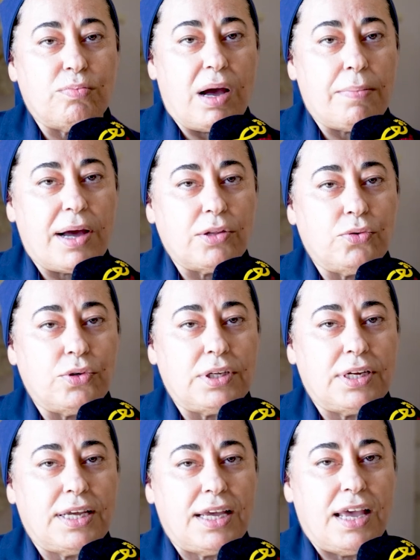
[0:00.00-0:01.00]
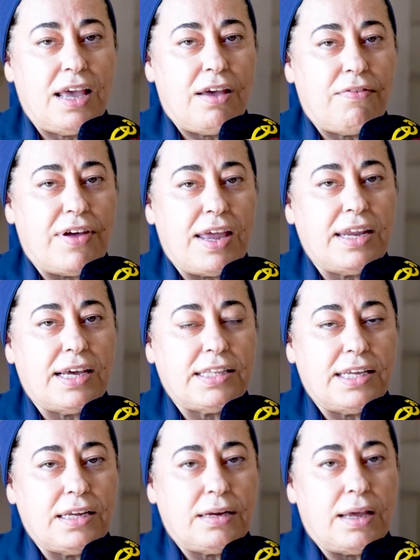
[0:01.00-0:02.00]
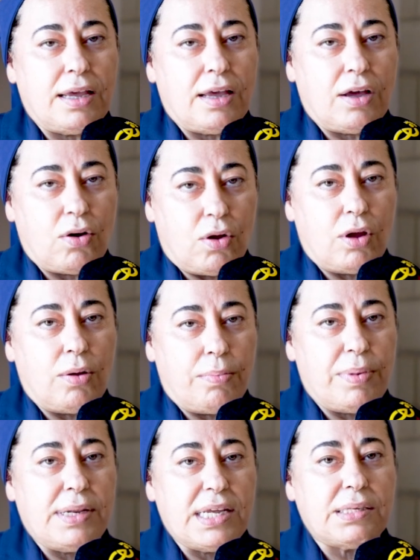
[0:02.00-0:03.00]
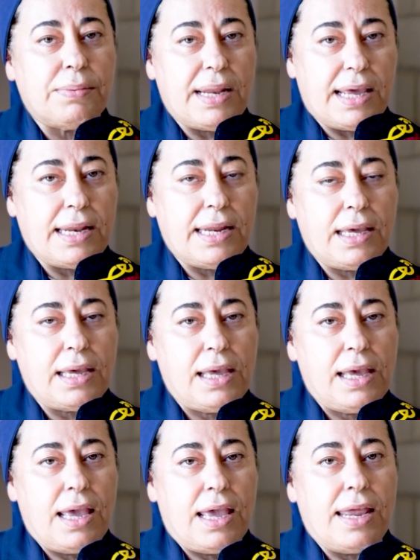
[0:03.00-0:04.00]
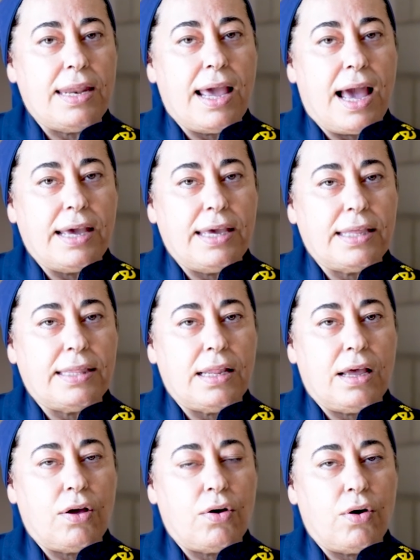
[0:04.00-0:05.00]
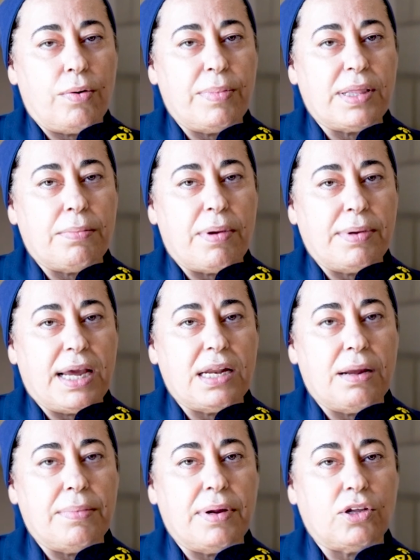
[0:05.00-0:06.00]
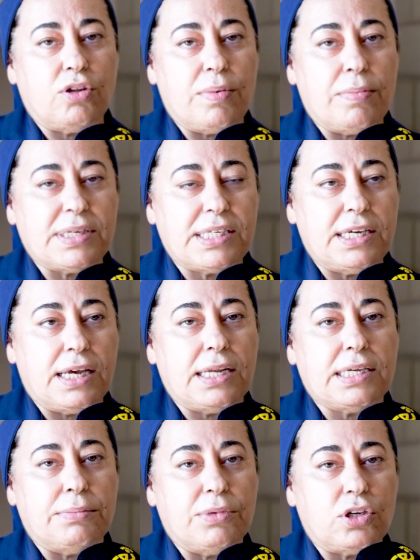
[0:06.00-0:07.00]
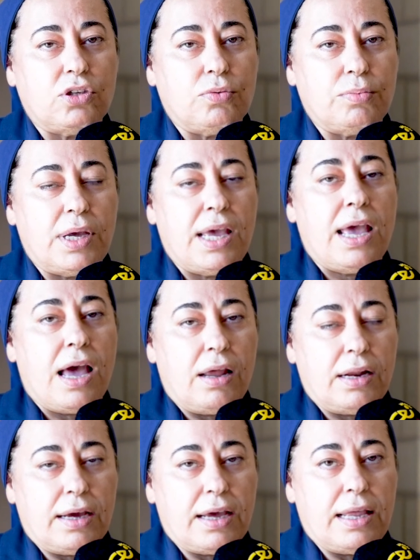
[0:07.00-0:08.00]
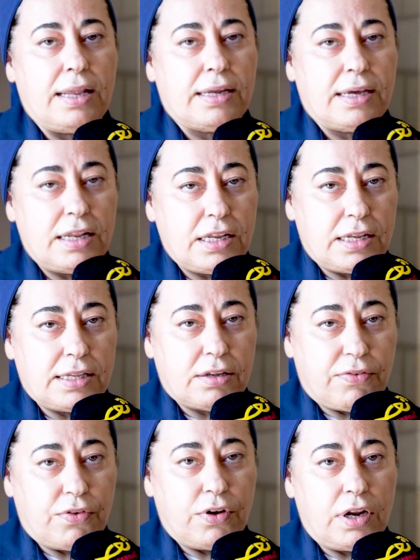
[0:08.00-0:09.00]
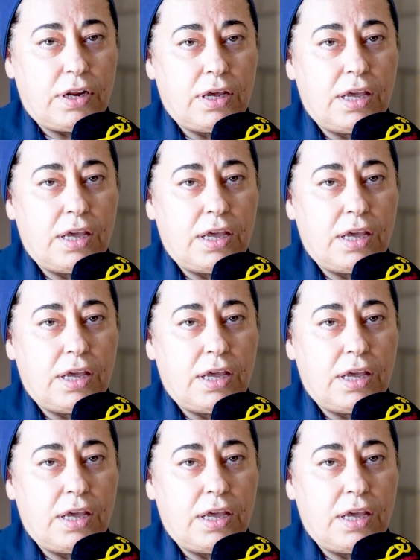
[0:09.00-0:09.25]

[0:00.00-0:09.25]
مع بعضهم فهن كثير آه، آه، بالنسبه لإلي هن حياتنا مثل ما نحن بنخدم المسيح لازم نخدم هلا آه، كل طفل